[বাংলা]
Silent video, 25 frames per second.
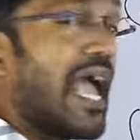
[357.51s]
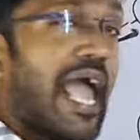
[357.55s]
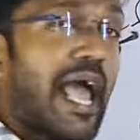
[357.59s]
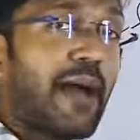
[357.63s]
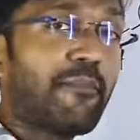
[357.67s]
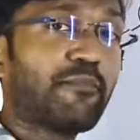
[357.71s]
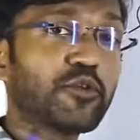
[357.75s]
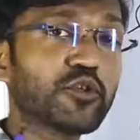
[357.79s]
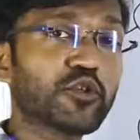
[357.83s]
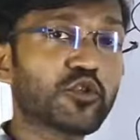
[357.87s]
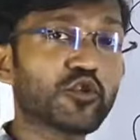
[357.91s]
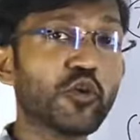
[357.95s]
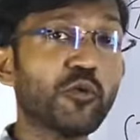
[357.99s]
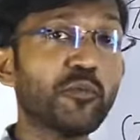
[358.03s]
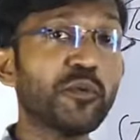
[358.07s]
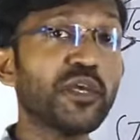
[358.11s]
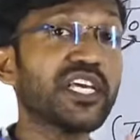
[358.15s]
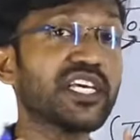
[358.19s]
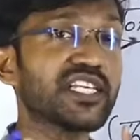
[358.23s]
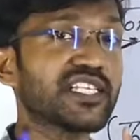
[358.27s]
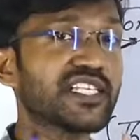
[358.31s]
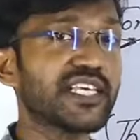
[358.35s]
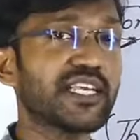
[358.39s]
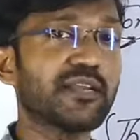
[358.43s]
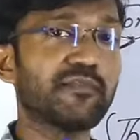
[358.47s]
অ্যাপোস্ট্রোপি
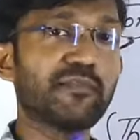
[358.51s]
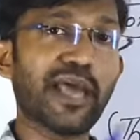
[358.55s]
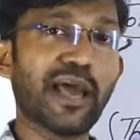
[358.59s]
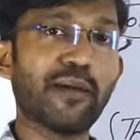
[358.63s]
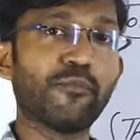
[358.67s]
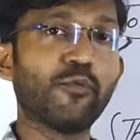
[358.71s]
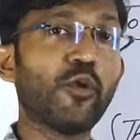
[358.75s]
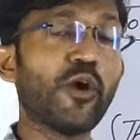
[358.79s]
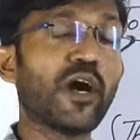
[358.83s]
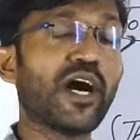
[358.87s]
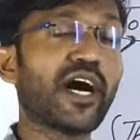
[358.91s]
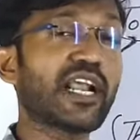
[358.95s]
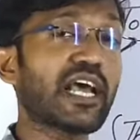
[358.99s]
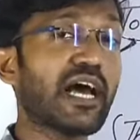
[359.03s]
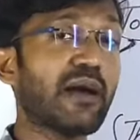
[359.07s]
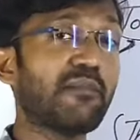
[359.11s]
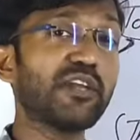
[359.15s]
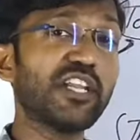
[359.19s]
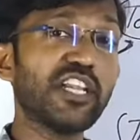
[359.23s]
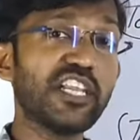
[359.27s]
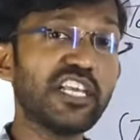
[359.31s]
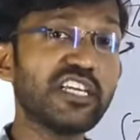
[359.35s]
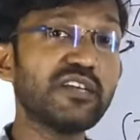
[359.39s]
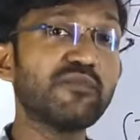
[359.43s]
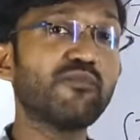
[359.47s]
এস এর ব্যবহার
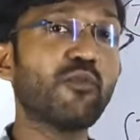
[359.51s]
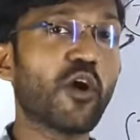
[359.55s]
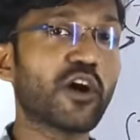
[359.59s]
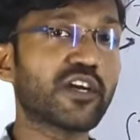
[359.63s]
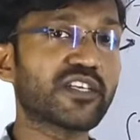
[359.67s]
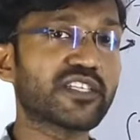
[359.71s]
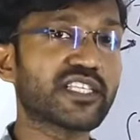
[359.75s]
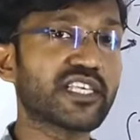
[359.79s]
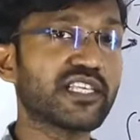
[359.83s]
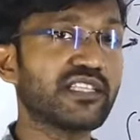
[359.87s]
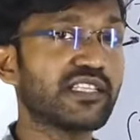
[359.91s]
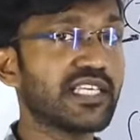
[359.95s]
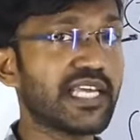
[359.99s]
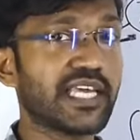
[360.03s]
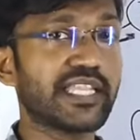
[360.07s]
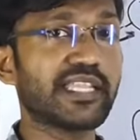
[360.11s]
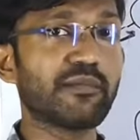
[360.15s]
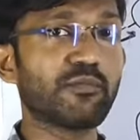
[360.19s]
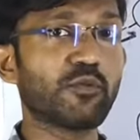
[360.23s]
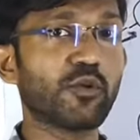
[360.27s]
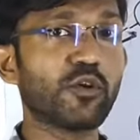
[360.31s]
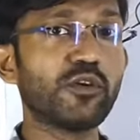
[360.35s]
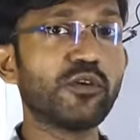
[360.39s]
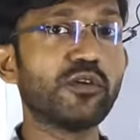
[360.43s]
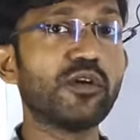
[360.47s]
আমি লিঙ্ক বক্সে দিয়ে
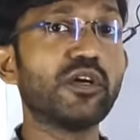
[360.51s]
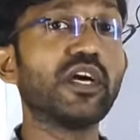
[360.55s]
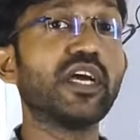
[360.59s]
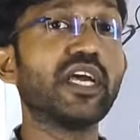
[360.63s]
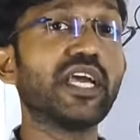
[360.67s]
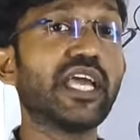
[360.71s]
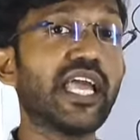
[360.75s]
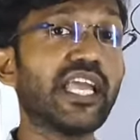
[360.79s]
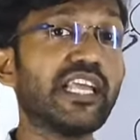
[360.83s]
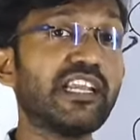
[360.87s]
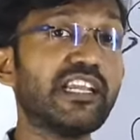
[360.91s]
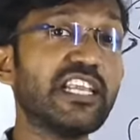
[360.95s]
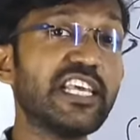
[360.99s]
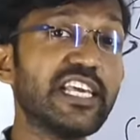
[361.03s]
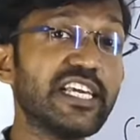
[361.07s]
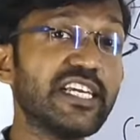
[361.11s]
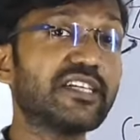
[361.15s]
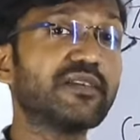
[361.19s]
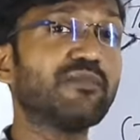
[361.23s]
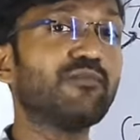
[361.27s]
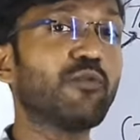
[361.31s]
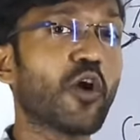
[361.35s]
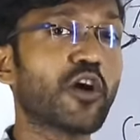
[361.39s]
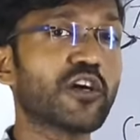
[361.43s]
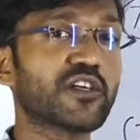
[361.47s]
দেব এই
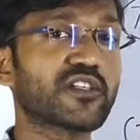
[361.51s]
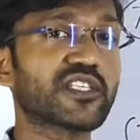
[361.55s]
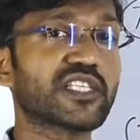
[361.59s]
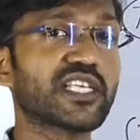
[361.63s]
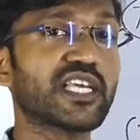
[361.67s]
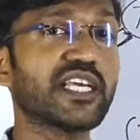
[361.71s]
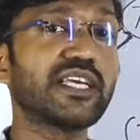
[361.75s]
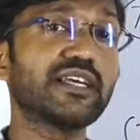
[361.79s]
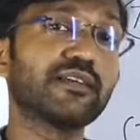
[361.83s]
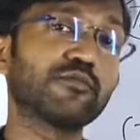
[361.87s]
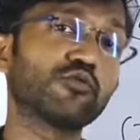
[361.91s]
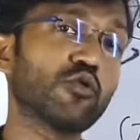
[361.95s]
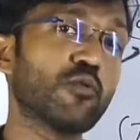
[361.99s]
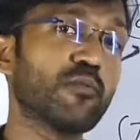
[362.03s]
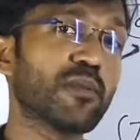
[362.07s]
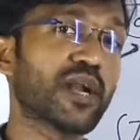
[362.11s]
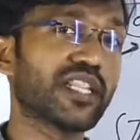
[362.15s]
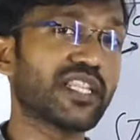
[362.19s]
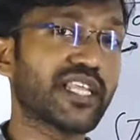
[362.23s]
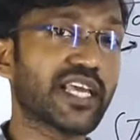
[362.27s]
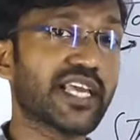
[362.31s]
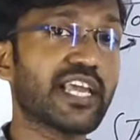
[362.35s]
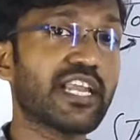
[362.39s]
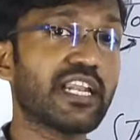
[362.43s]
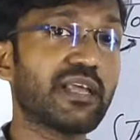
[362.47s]
লিঙ্ক বক্সে
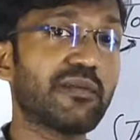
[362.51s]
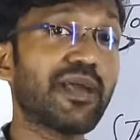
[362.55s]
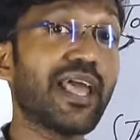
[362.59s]
তোমরা দেখে